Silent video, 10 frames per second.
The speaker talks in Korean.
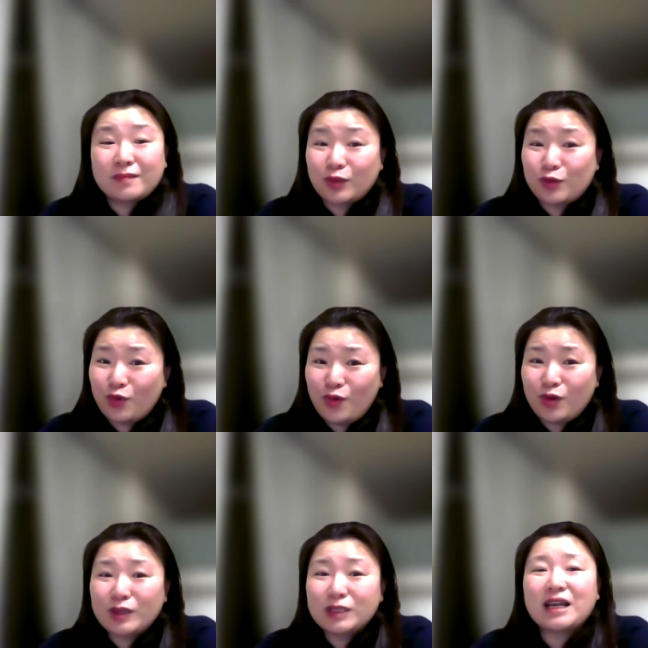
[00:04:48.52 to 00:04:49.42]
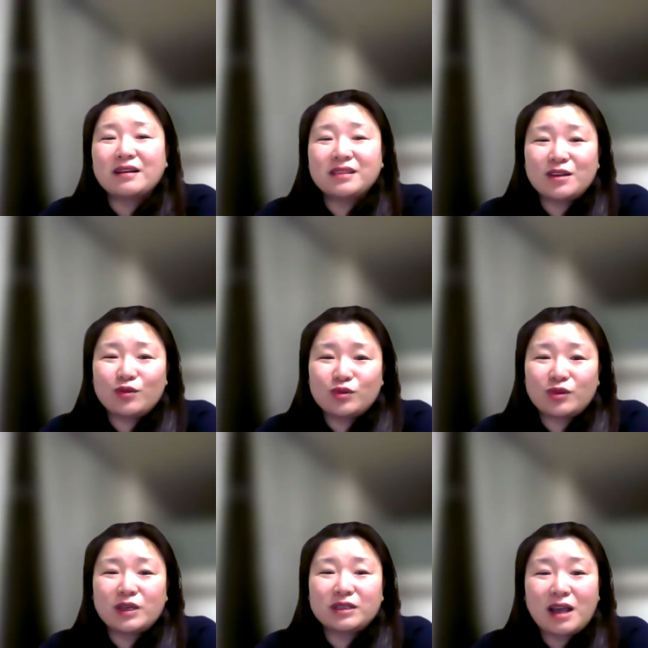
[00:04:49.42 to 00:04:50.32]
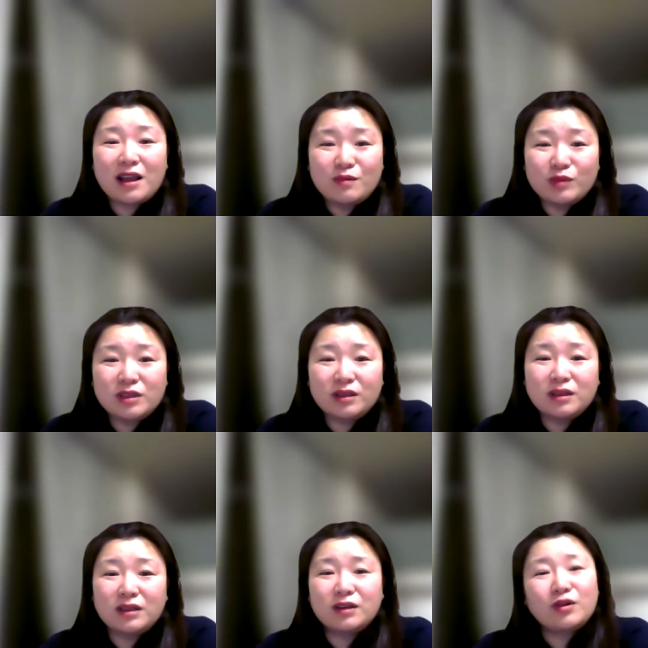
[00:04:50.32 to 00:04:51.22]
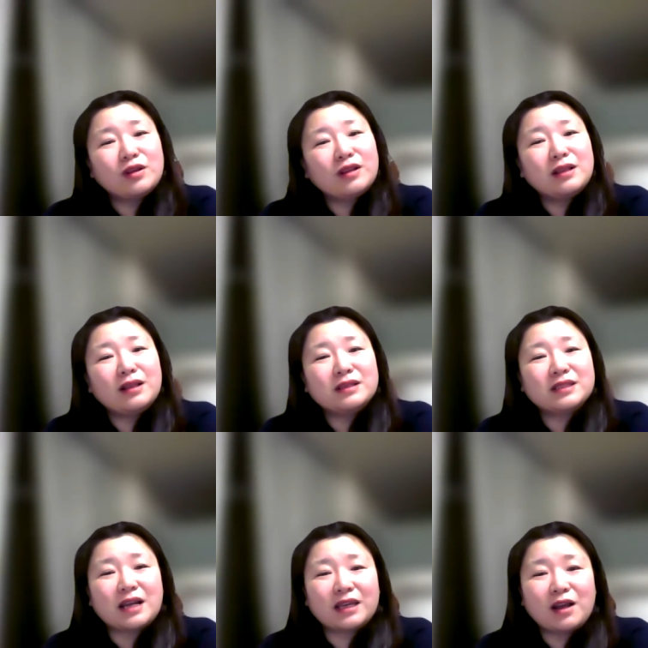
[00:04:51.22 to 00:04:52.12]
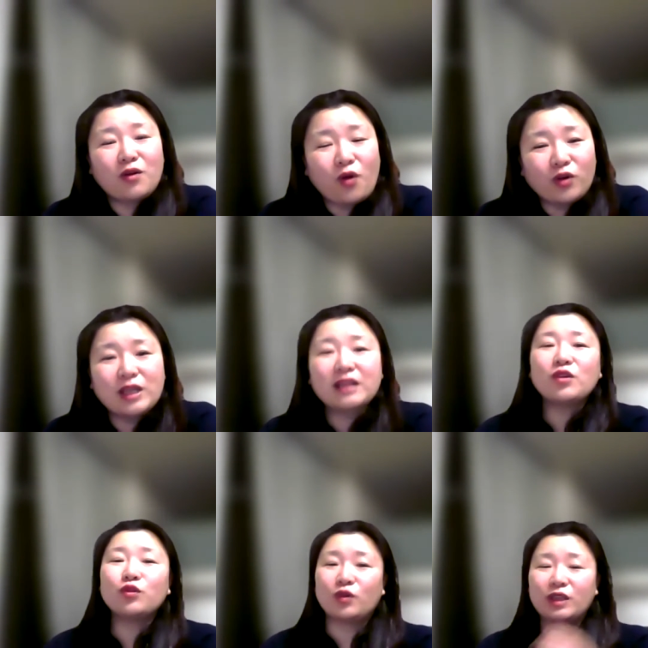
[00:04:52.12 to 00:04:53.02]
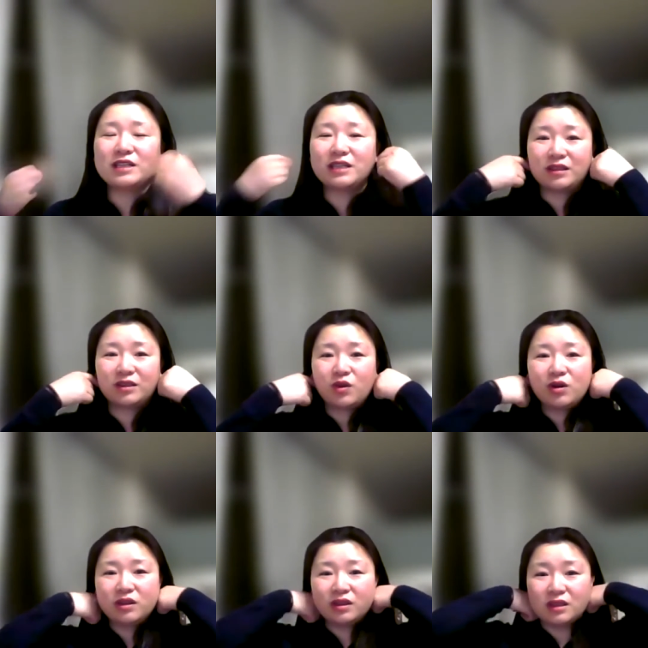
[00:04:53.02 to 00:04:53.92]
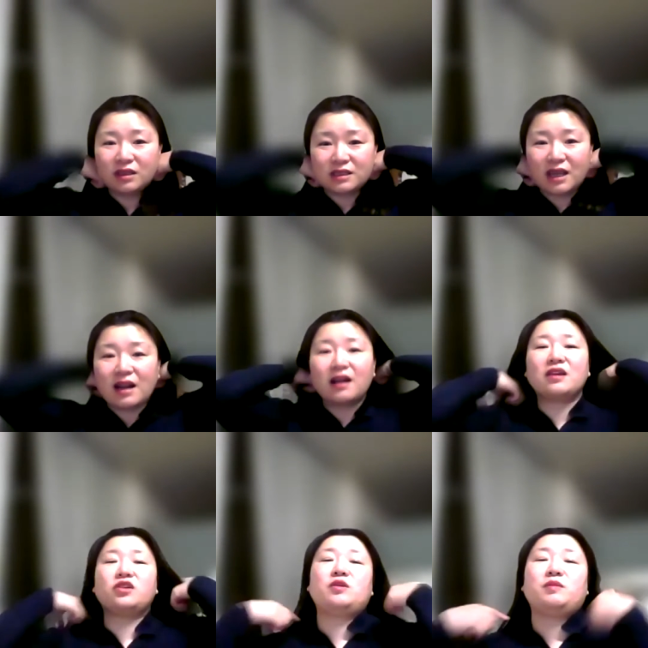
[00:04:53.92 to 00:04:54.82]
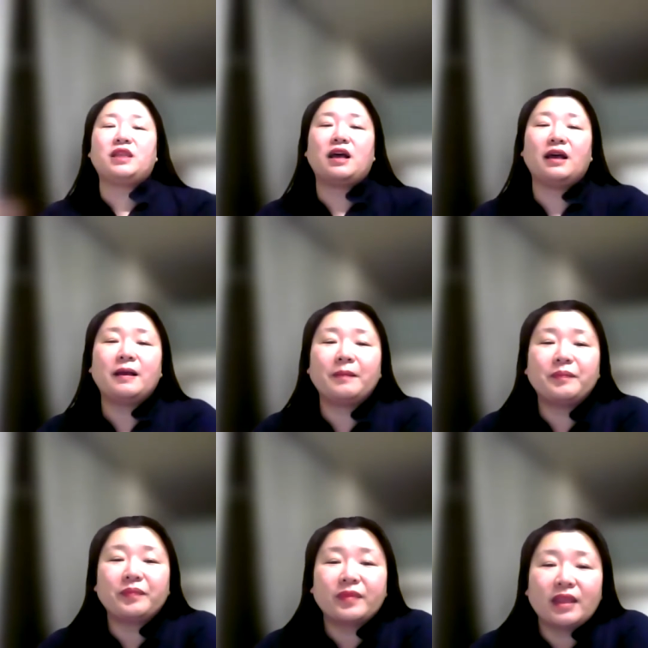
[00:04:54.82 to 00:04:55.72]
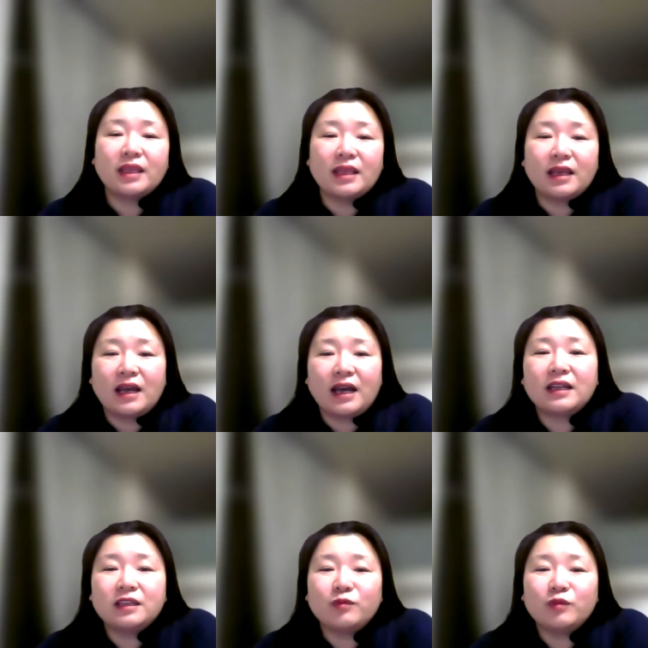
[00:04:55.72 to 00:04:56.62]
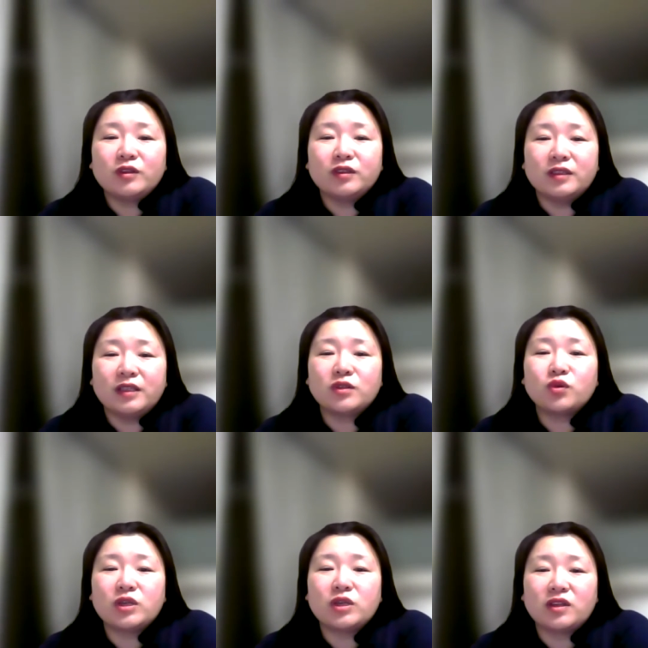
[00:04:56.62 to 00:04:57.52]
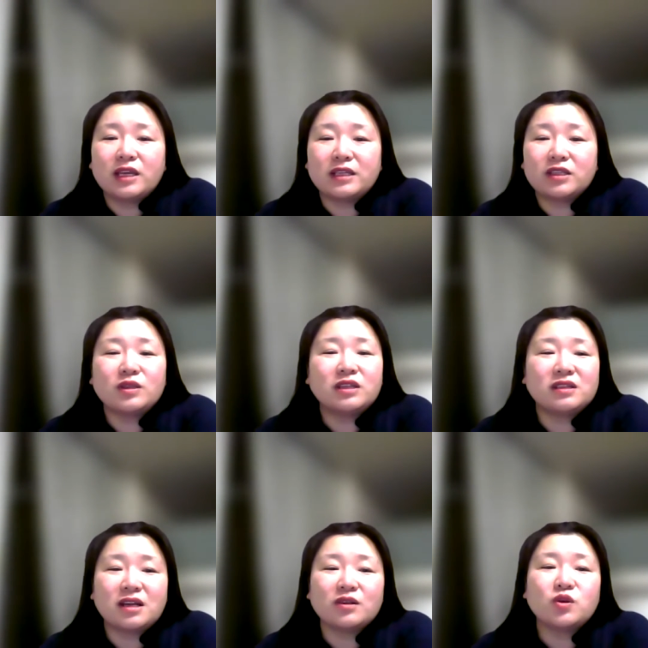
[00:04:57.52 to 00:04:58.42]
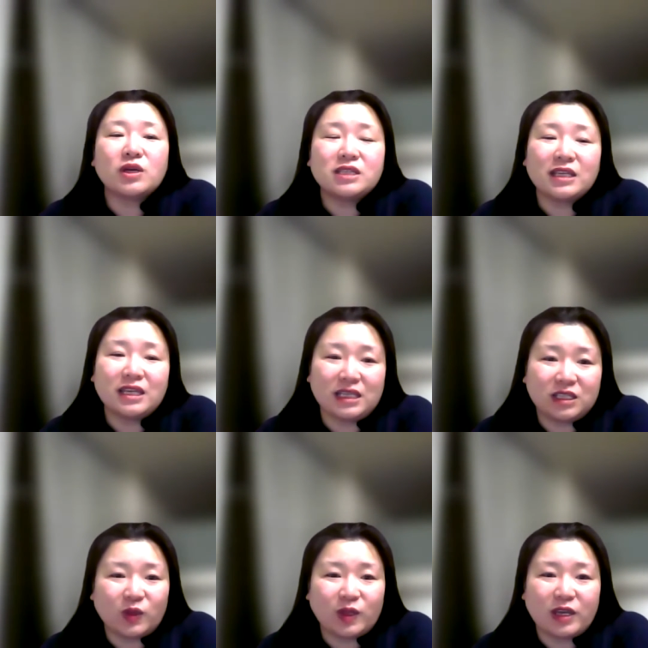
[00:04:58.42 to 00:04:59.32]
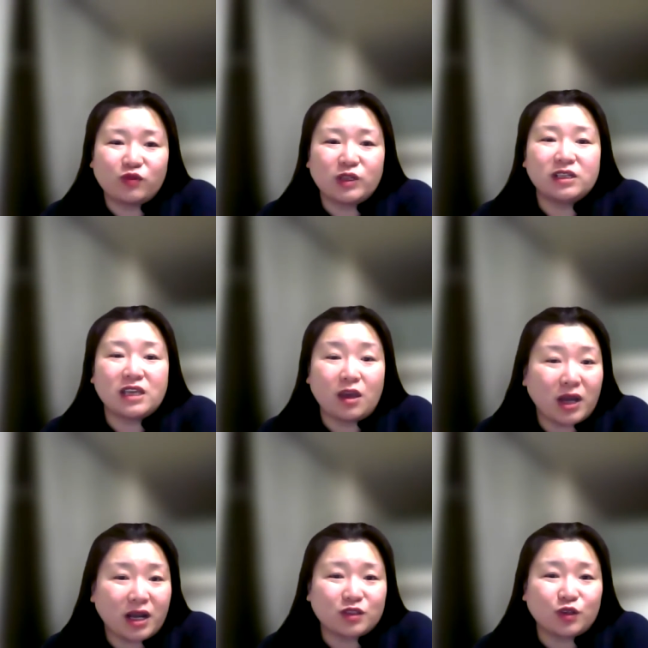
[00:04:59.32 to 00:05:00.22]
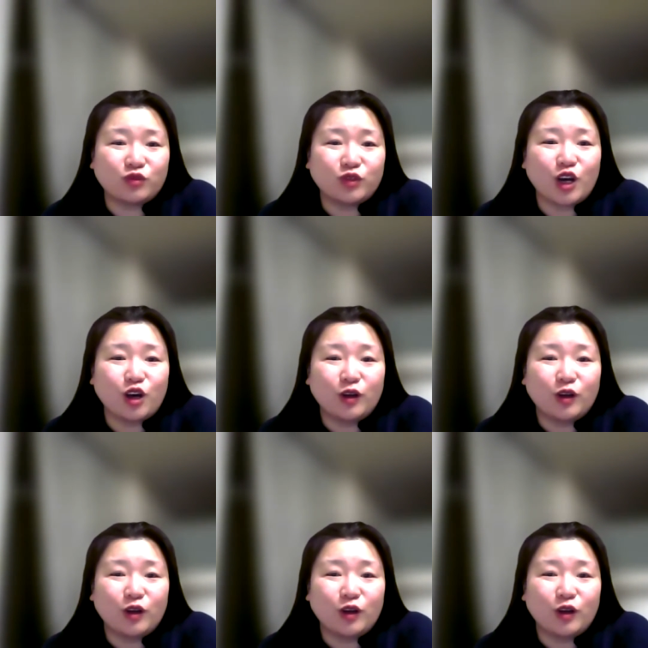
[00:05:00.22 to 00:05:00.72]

또 장자로서의 삶을 자기가 원하던 원하지 않던 살아가게 됩니다. 하나님은 태초 이전에 천지를 창조하시기 이전에 우리를 계획하셨고요.